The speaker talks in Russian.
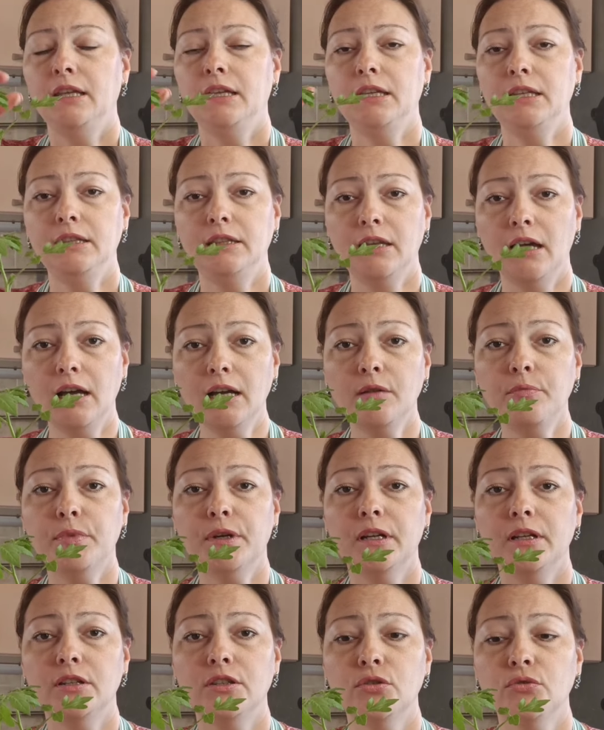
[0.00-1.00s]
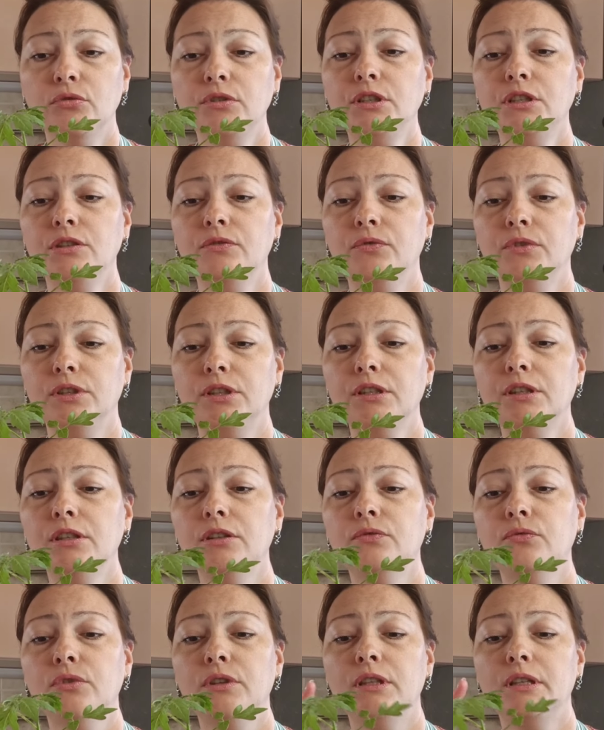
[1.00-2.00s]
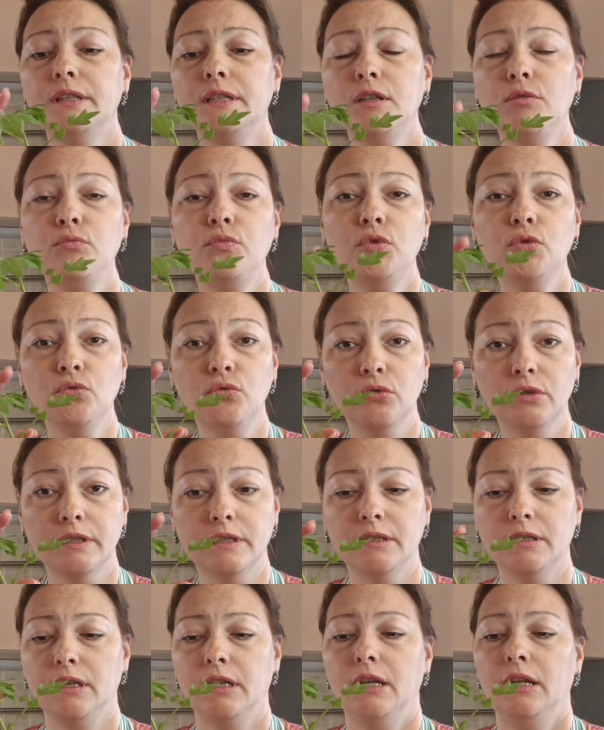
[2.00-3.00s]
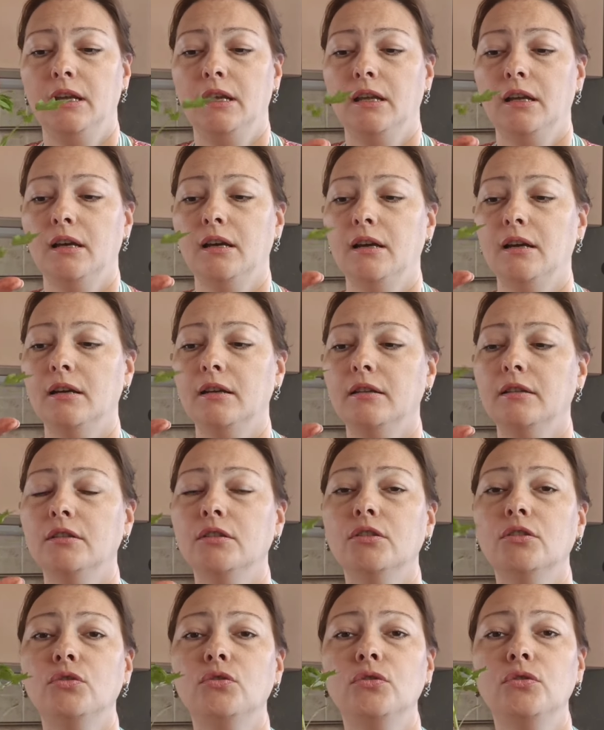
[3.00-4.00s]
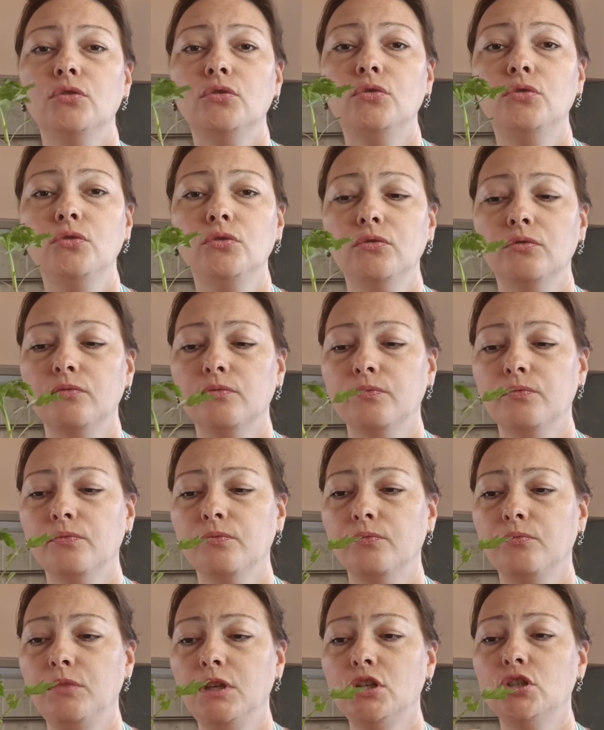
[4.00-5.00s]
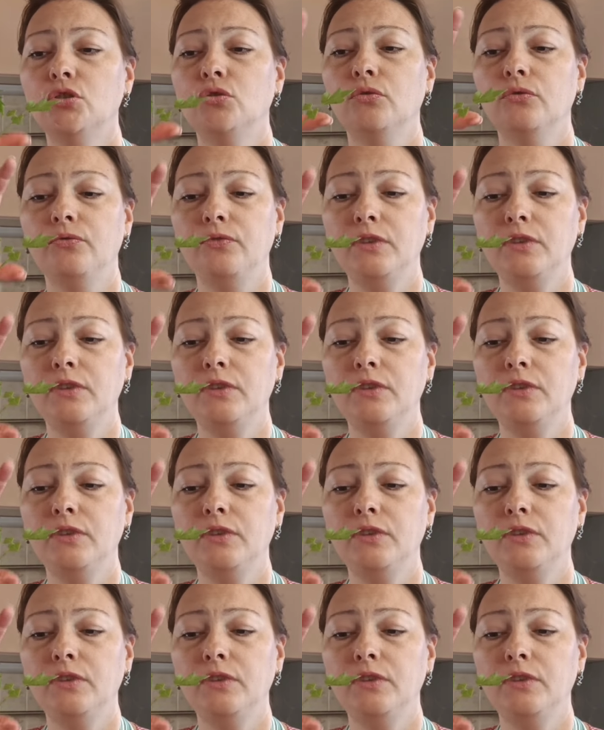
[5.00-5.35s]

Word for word: И так происходит вот этот вот симбиоз – а, между